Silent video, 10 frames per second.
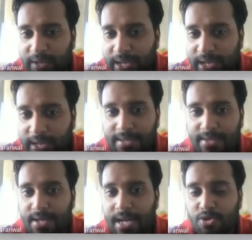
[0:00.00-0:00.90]
पे लिंक की
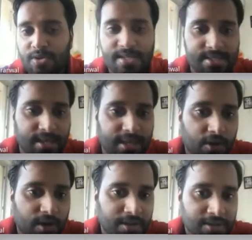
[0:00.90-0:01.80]
तरह डाल दो इससे क्या
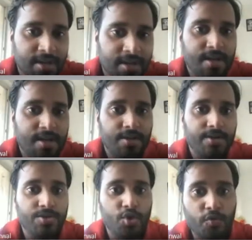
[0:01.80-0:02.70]
होगा
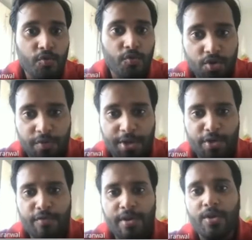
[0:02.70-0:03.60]
you your
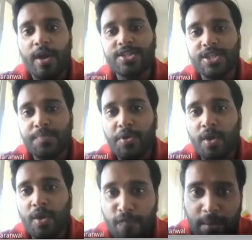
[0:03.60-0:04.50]
video will not just be
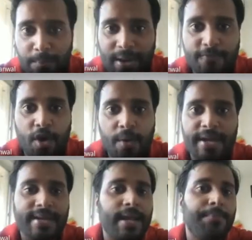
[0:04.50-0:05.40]
on one platform
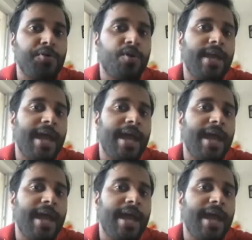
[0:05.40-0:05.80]
it can be on